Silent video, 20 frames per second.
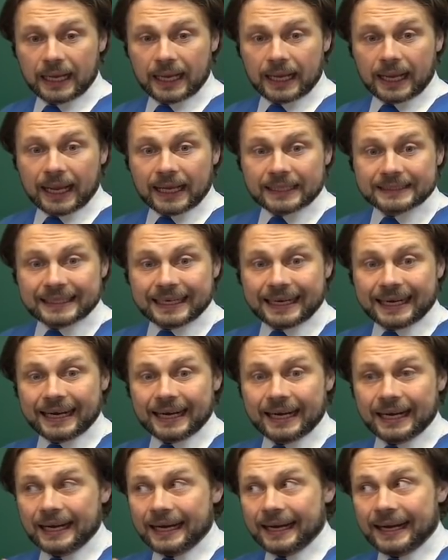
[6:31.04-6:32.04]
это
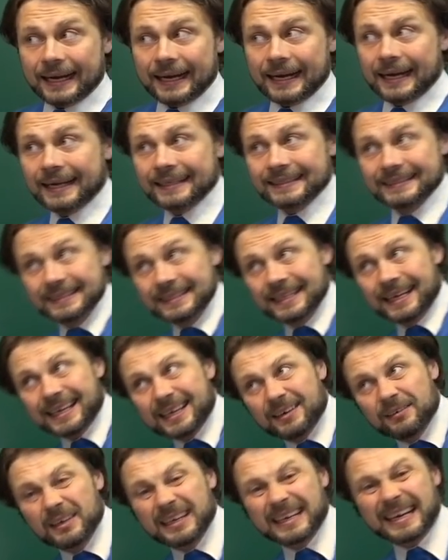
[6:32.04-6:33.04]

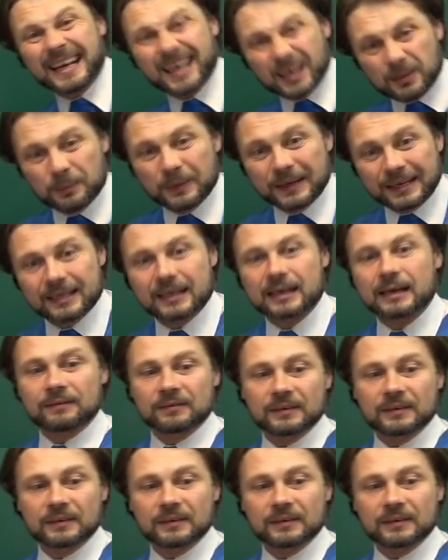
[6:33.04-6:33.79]
одинаковый как бы граф,